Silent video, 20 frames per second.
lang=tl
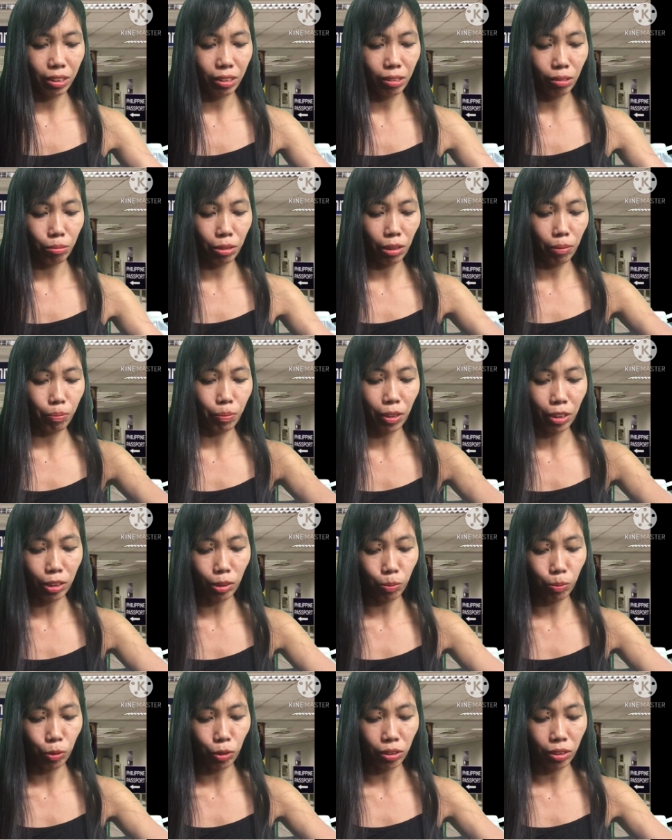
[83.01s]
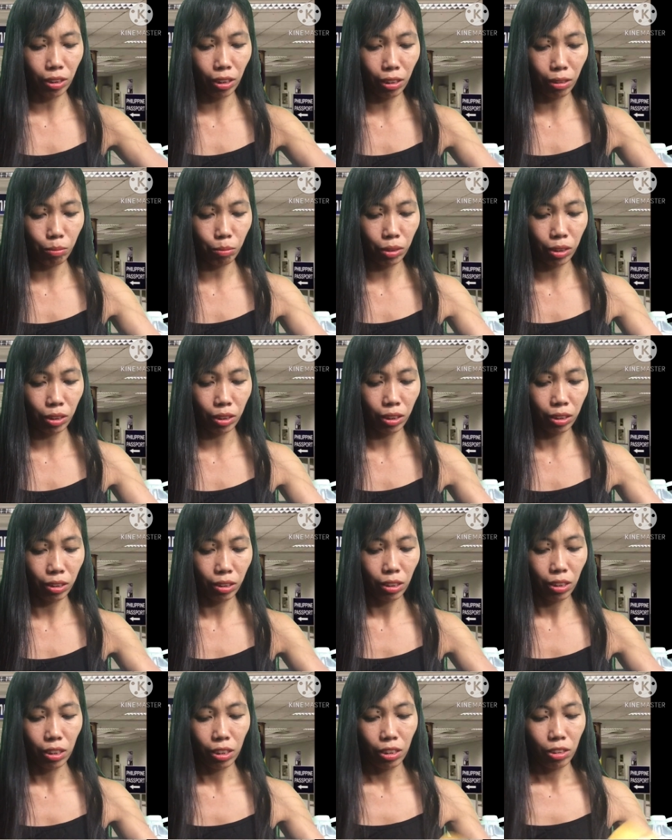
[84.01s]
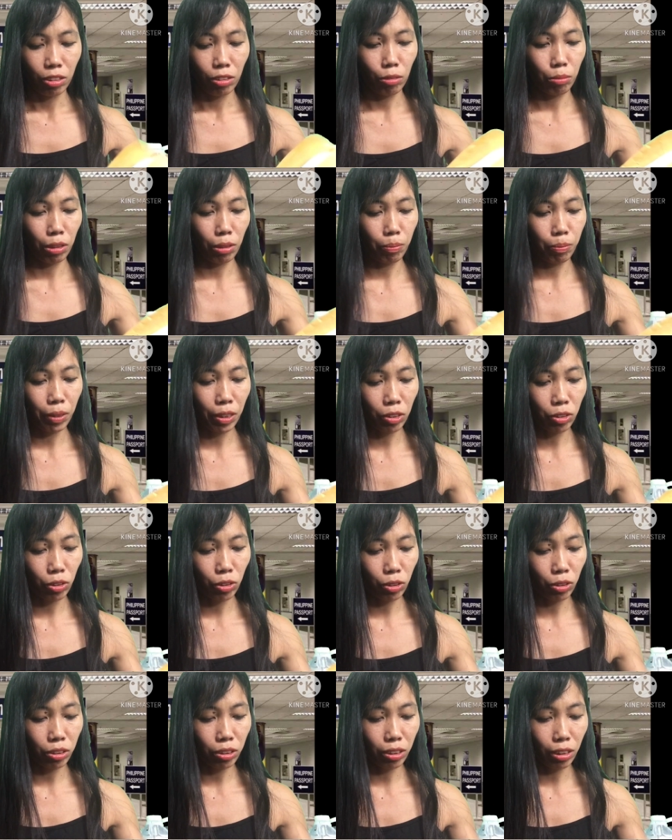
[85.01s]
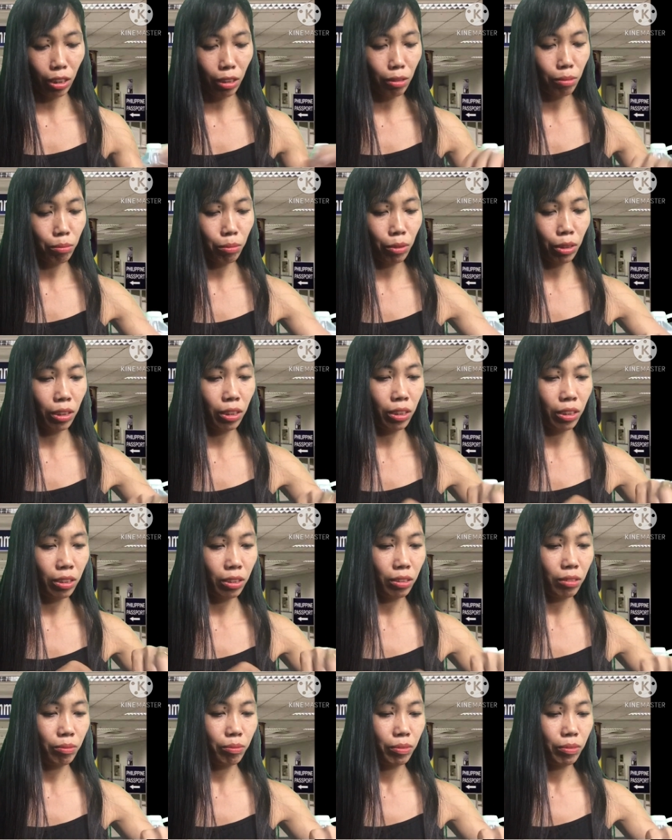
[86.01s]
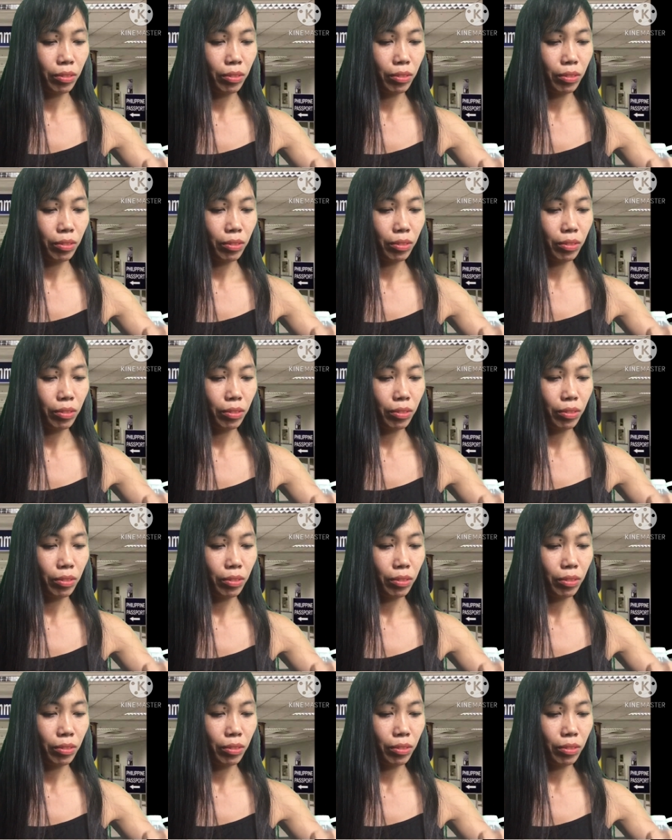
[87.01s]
So, mga passport namin, yung mga pictures namin,